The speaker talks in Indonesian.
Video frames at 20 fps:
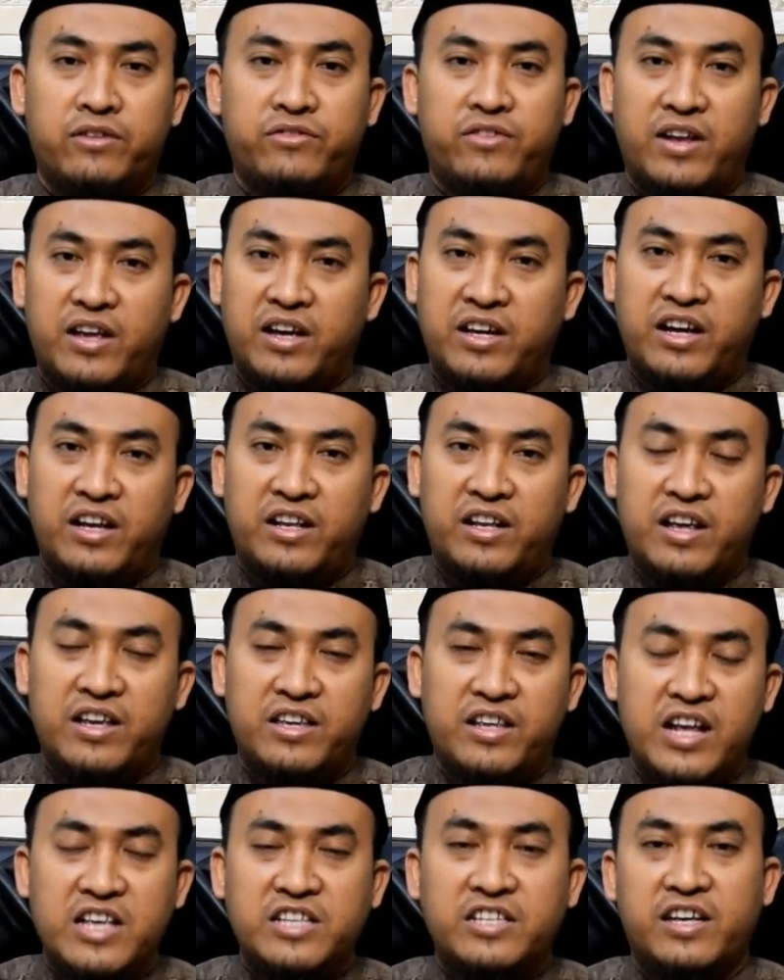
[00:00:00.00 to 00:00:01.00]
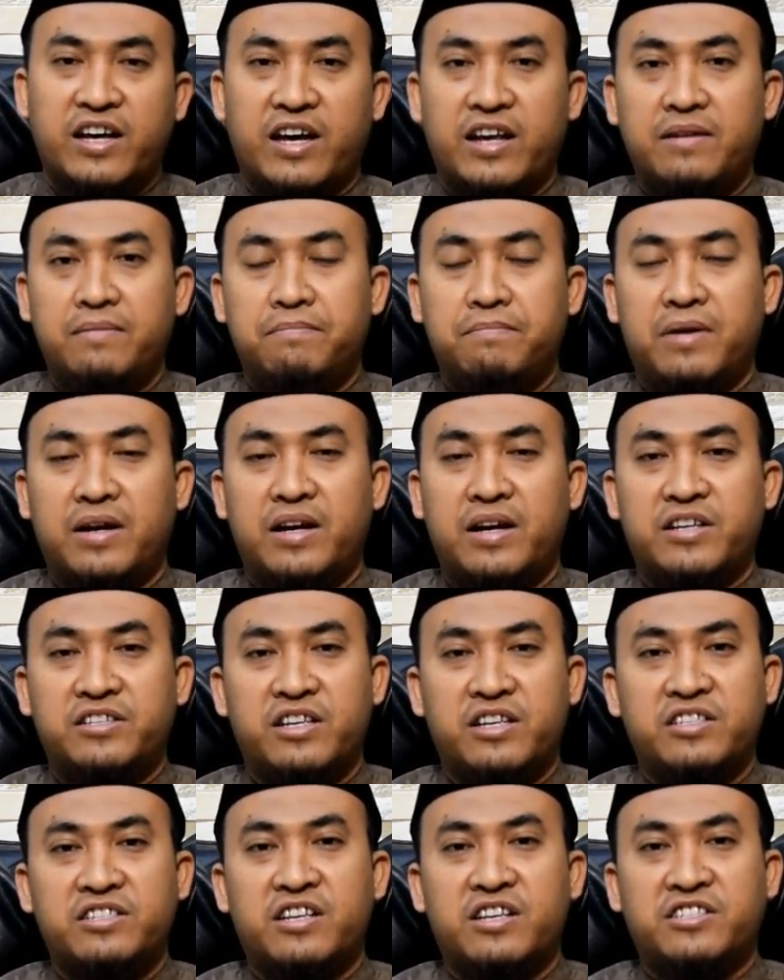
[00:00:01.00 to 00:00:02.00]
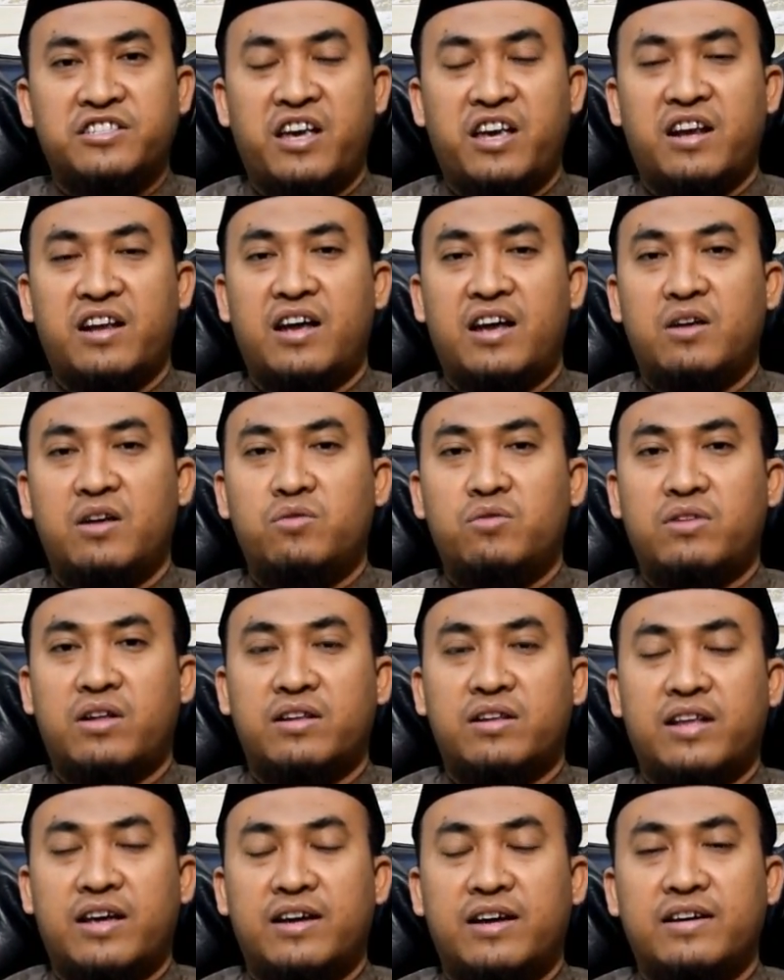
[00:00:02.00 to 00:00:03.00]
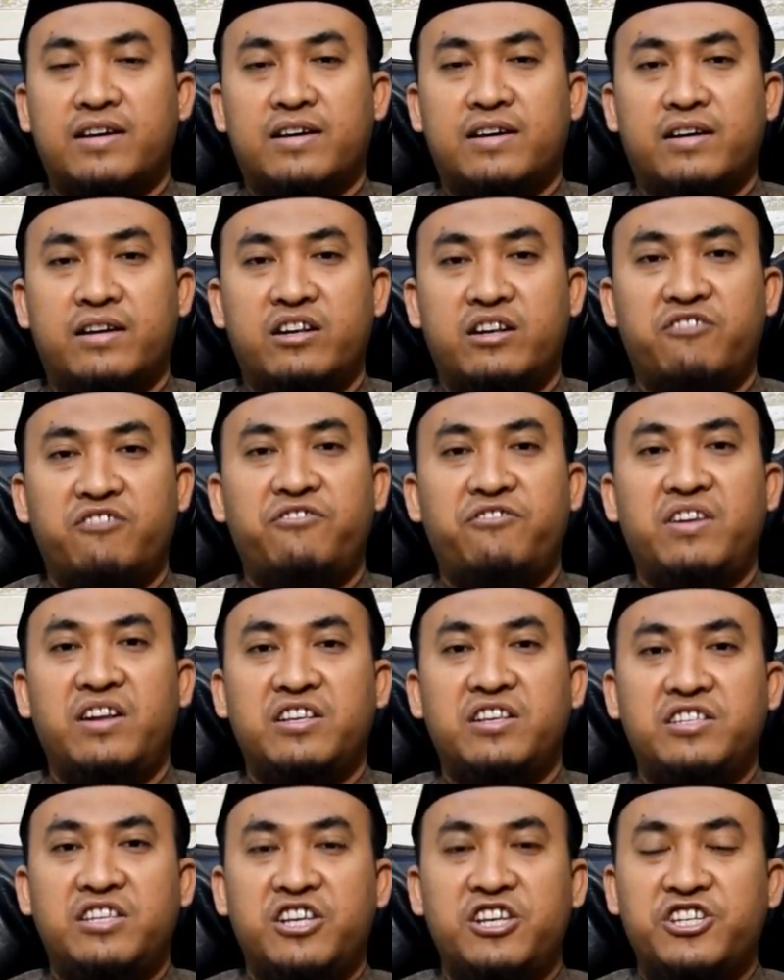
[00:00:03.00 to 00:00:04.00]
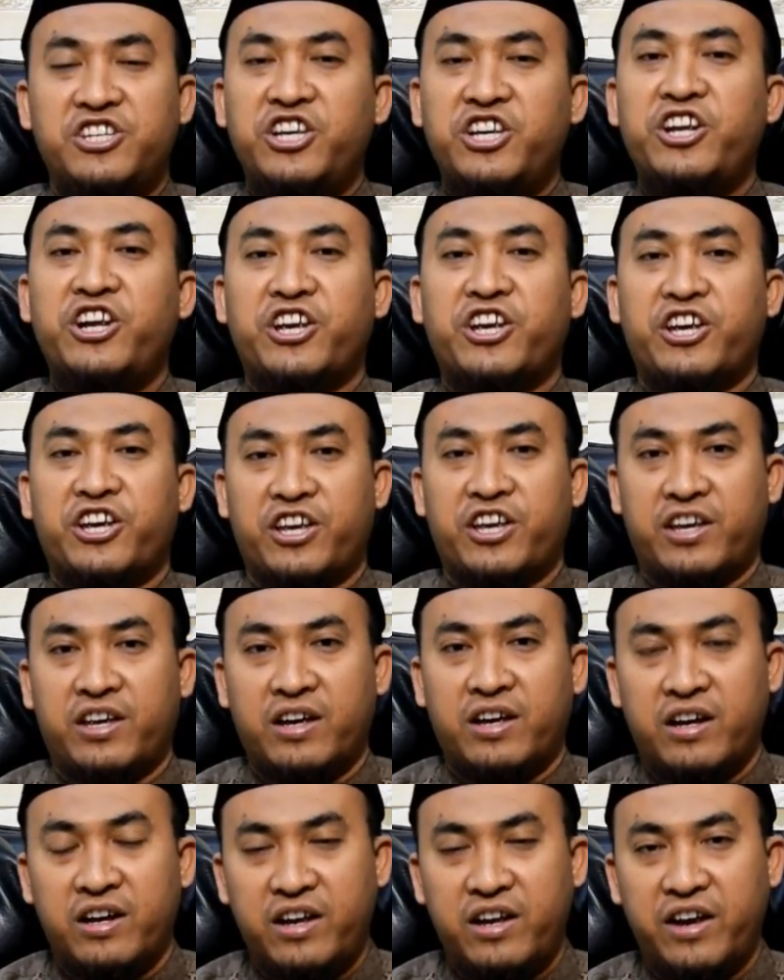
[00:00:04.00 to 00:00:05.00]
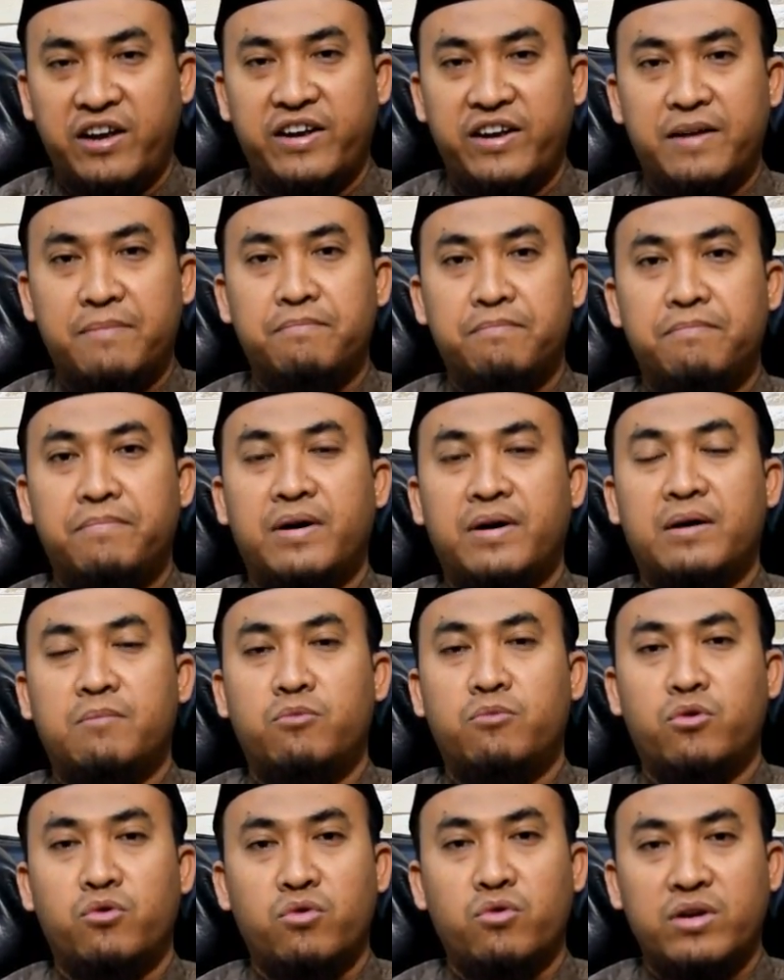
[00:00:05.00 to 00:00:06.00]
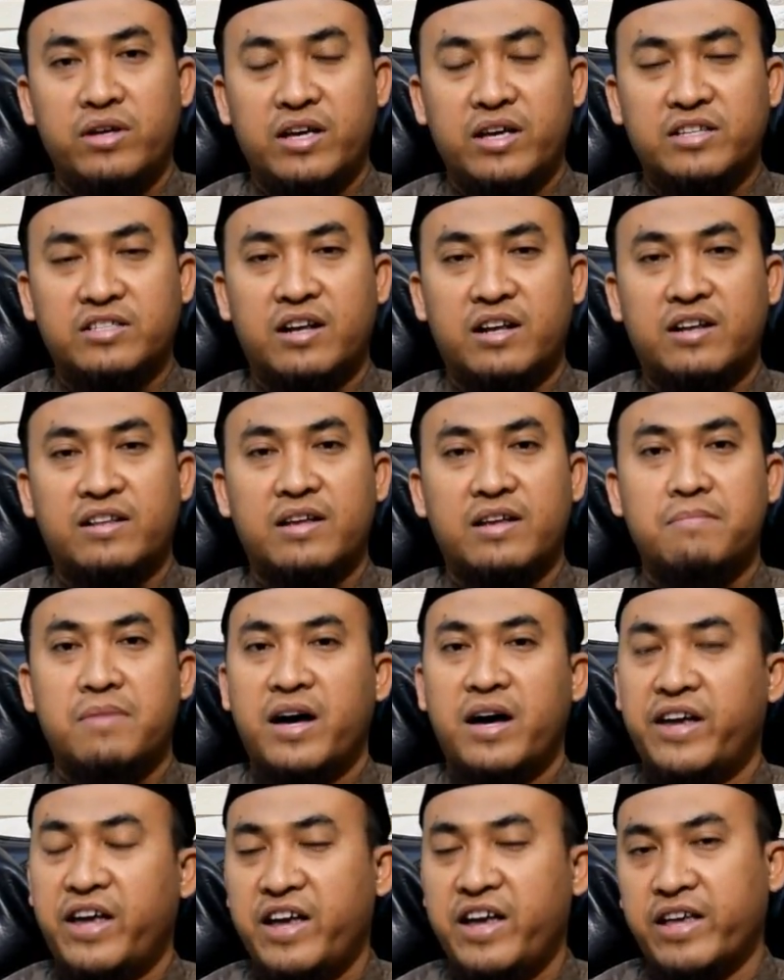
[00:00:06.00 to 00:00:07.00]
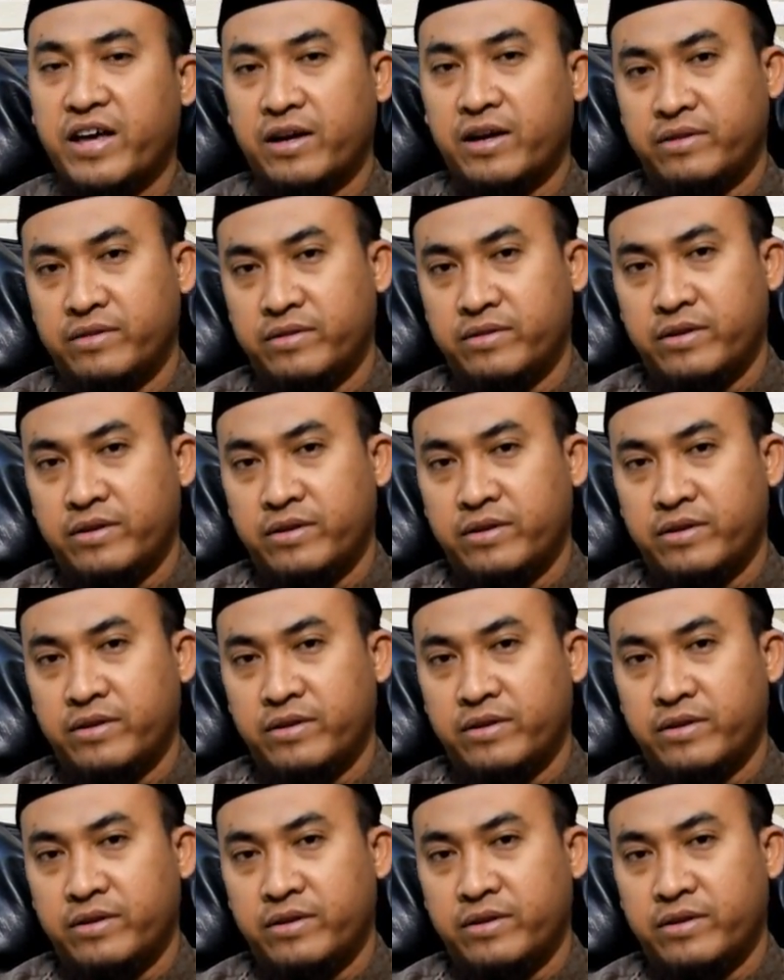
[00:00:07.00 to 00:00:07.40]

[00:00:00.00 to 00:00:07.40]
Telah kita jelaskan pada sesi-sesi yang lalu tentang definisi syirik dan dampak buruknya serta bahayanya.